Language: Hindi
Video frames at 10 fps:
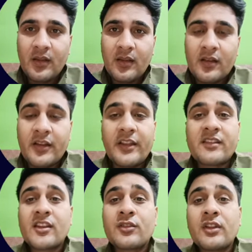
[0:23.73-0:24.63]
कहीं ऐसा
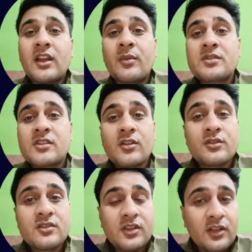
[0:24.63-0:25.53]
तो नहीं आप स्टेनो
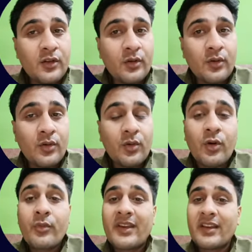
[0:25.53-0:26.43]
सीख लो और
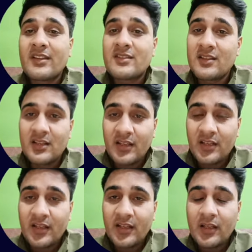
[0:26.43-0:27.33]
वैकेंसी ही नहीं
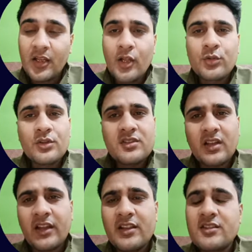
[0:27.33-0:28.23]
आए तो इन
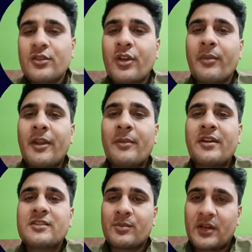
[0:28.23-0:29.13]
सारी चीज़ों के बारे में आज
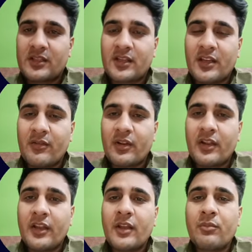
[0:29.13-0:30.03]
हम बात करने वाले
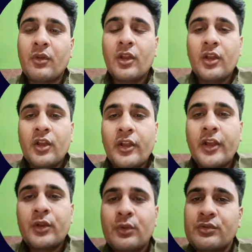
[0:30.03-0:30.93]
हैं ए
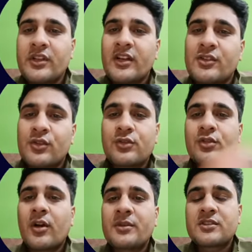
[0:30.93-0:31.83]
टू जेड जो जो
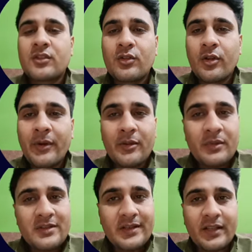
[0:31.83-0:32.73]
आप स्टेनो के बारे में
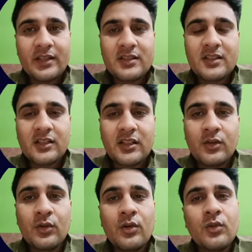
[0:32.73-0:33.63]
जानना चाहते हो
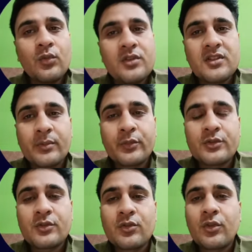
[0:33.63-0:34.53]
वो सब कुछ
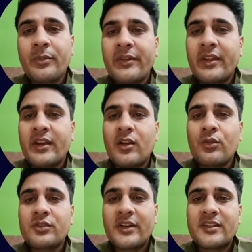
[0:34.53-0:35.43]
क्योंकि मैं देख रहा हूँ
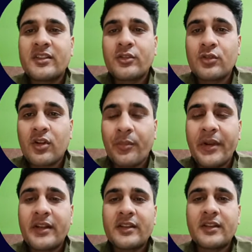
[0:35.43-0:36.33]
ज़्यादातर जो कमेंट
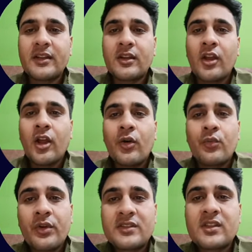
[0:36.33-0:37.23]
आते हैं वो
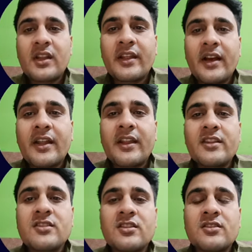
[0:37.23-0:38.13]
इस तरह के आ रहे हैं
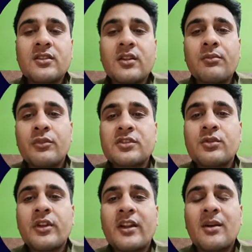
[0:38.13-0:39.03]
जिन
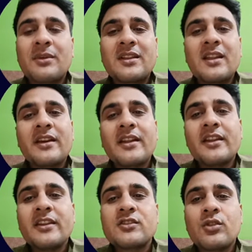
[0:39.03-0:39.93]
स्टूडेंट का पता लग रहा है कि
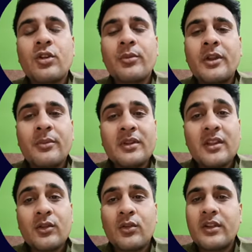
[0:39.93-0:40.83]
स्टेनो के बारे में इतना
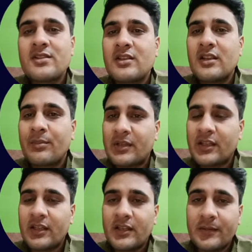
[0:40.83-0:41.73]
नॉलेज नहीं है पता
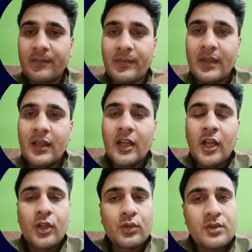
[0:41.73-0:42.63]
नहीं है
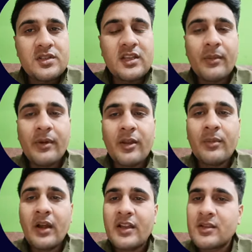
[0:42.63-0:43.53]
तो इसी के बारे में
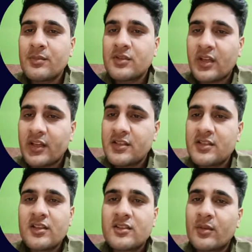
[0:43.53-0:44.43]
आज हम सारी चीज़ें
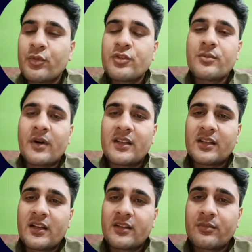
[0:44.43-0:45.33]
सब कुछ बात
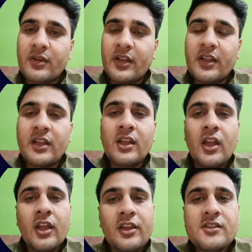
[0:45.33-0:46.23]
करने करेंगे
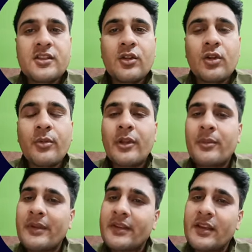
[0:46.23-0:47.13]
स्टेनो के बारे में
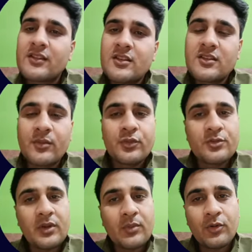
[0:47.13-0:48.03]
एक एक चीज़ सब कुछ मैं
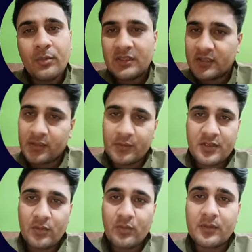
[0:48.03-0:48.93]
आपको बताते हुए
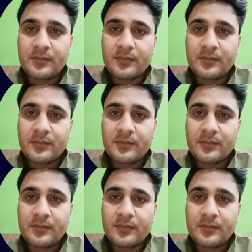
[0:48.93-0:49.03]
चलूँगा